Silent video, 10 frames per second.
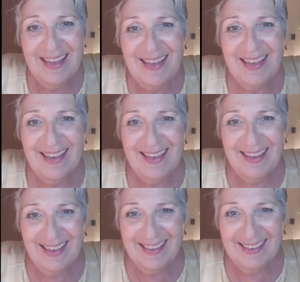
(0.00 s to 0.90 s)

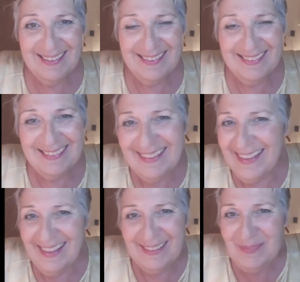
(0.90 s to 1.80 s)
E
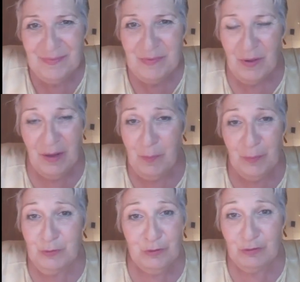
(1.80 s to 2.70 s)
ho
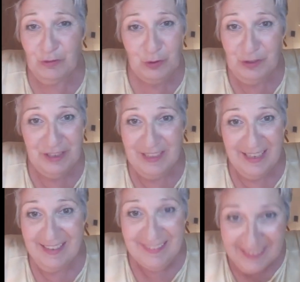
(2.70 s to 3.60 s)
potuto solo
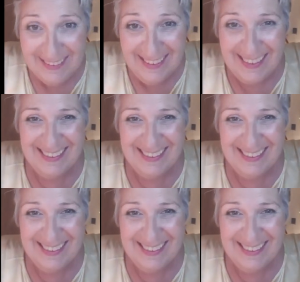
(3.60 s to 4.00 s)
dire che sì,